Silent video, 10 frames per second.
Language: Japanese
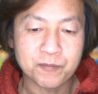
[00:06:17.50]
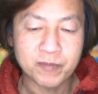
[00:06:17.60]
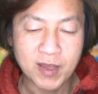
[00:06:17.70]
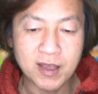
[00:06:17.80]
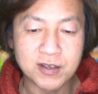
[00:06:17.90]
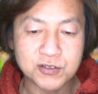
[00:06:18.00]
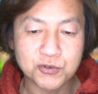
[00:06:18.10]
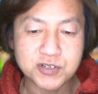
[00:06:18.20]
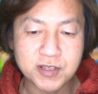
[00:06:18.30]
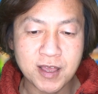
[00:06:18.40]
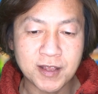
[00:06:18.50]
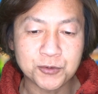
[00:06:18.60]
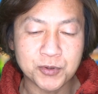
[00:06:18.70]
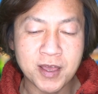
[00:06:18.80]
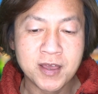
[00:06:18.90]
はい。そして、なん
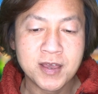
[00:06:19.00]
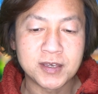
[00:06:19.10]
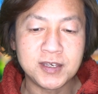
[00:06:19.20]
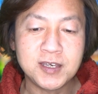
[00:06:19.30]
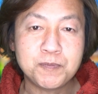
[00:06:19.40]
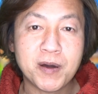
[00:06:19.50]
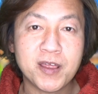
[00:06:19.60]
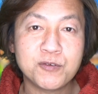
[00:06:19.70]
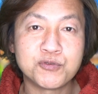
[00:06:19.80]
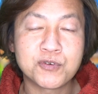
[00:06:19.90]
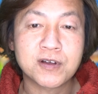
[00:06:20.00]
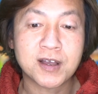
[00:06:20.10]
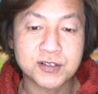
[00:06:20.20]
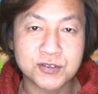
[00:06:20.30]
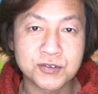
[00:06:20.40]
とね、Eパレ復
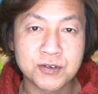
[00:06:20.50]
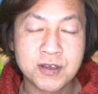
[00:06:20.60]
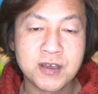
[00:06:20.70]
活。